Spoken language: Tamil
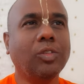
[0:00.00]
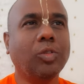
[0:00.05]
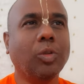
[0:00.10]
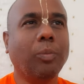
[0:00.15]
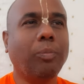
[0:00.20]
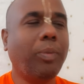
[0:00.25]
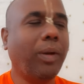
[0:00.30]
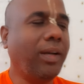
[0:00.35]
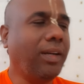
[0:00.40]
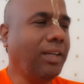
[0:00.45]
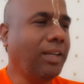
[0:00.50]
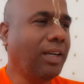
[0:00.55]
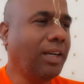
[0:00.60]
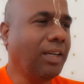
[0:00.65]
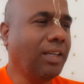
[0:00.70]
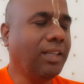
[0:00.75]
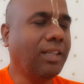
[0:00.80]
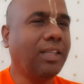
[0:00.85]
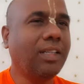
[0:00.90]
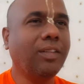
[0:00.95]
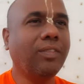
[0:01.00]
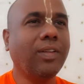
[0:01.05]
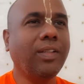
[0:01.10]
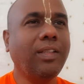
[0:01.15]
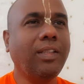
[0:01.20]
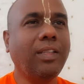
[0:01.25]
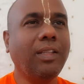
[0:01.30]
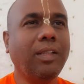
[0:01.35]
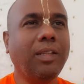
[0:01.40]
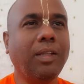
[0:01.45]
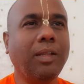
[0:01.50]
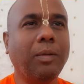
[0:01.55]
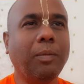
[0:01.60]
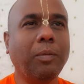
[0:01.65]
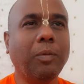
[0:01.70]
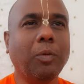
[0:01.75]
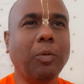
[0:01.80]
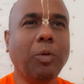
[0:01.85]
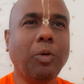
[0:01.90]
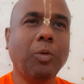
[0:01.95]
ஸோ பெண்களுக்கு வந்து
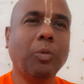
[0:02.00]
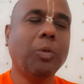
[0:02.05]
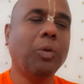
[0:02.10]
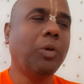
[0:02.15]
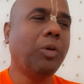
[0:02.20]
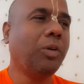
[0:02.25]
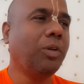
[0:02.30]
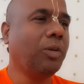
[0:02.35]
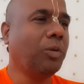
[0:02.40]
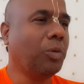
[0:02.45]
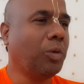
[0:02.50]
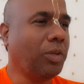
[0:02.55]
ஒரு ஒரு